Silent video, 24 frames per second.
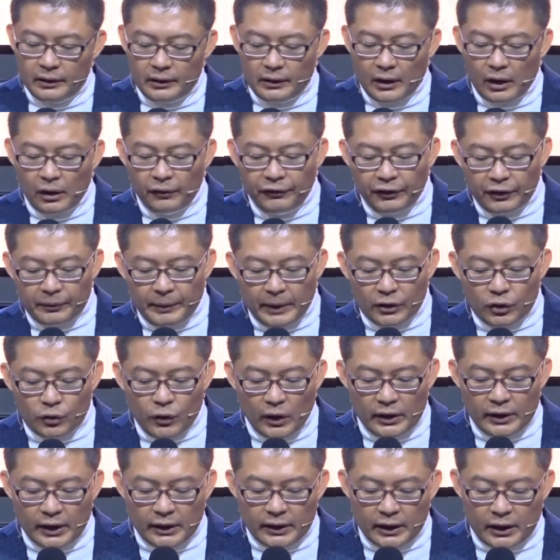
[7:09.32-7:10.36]
Lalu firman
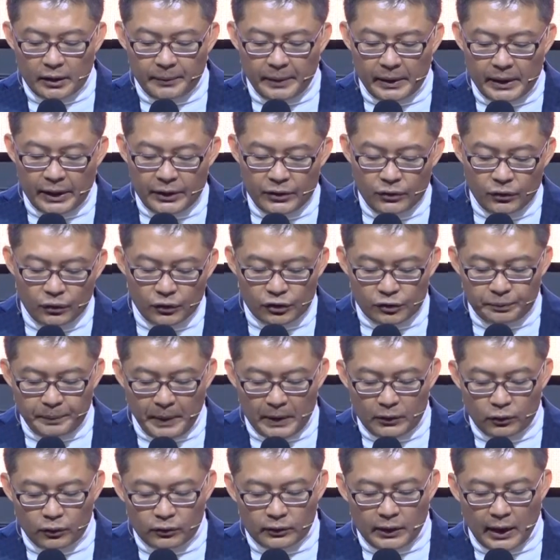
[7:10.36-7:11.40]
Tuhan datang kepada Yunus,
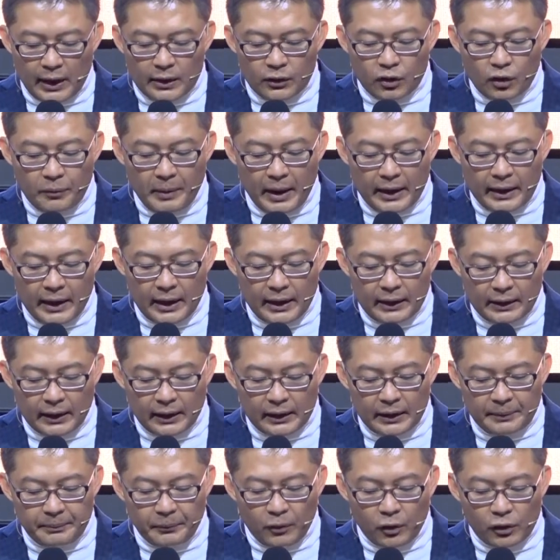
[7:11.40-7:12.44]
patutkah engkau marah
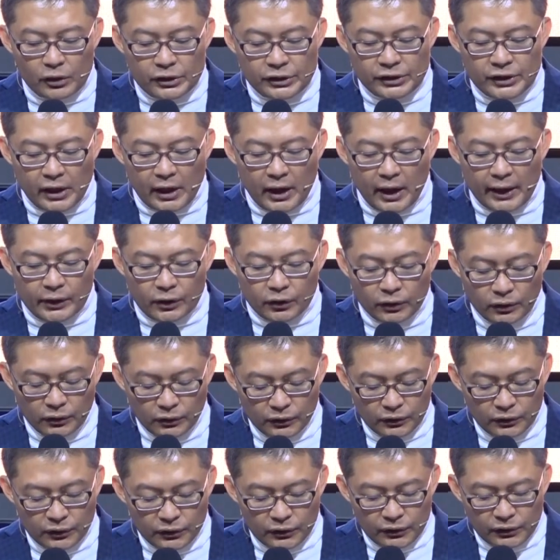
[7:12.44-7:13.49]
karena pohon jarak itu?
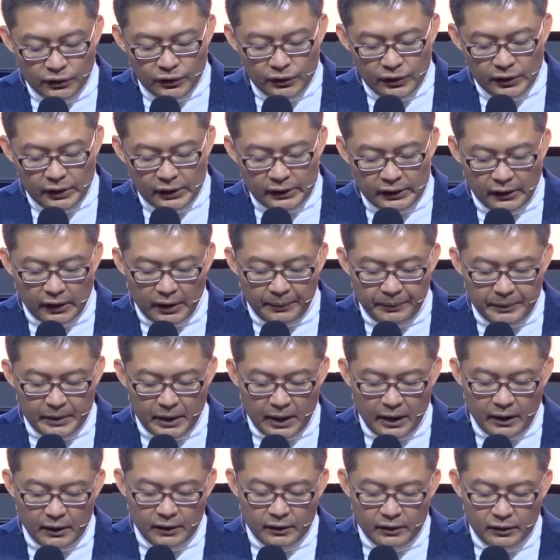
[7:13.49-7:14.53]

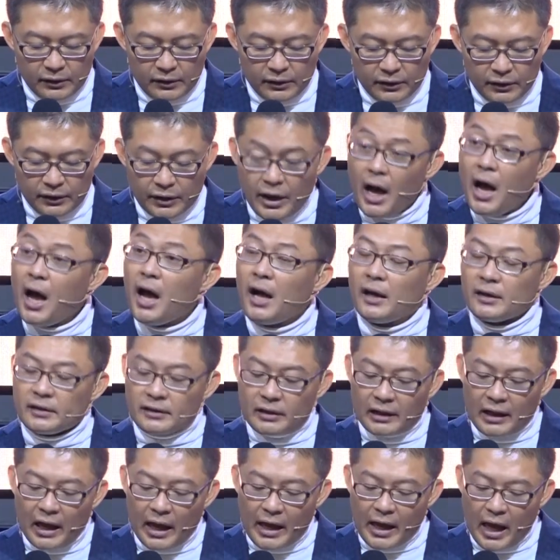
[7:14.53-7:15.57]
Jawabnya, ya
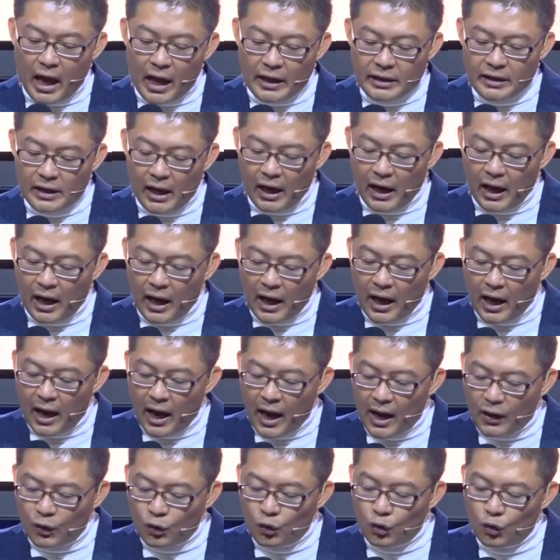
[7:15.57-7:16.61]
selayaknya lah
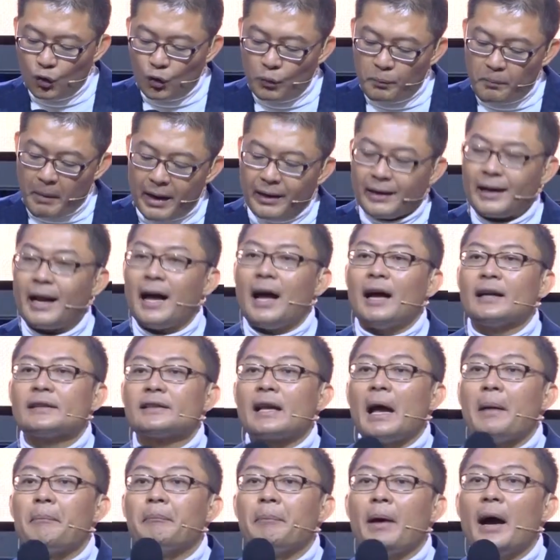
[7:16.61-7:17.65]
aku marah
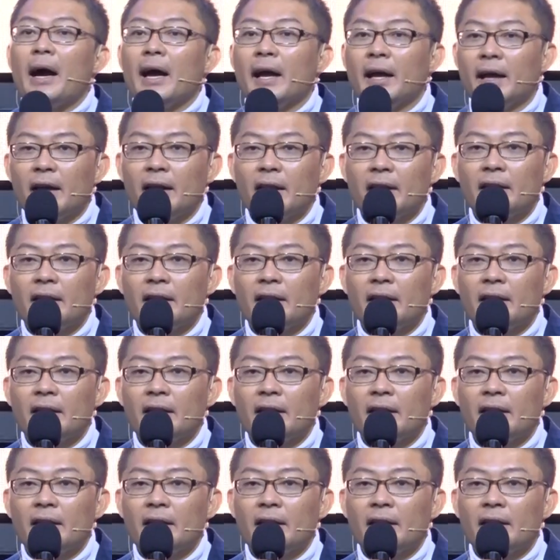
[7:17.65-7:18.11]
sampai